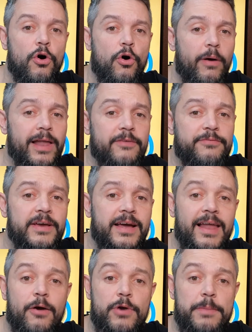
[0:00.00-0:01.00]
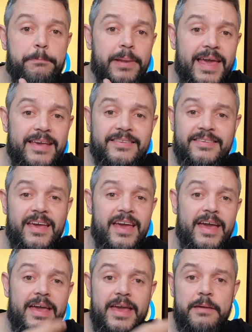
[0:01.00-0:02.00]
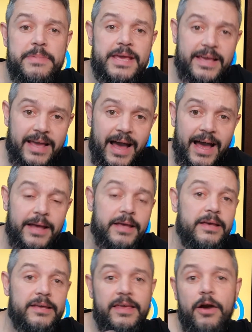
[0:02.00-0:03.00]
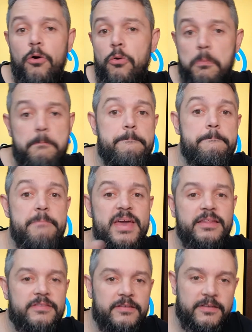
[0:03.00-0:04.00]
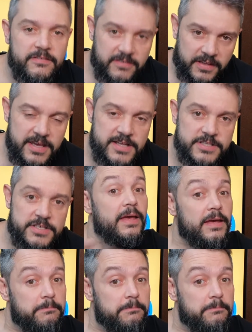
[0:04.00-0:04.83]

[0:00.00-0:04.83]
ou ela fica lá replace MK que é o Maintenance Kit.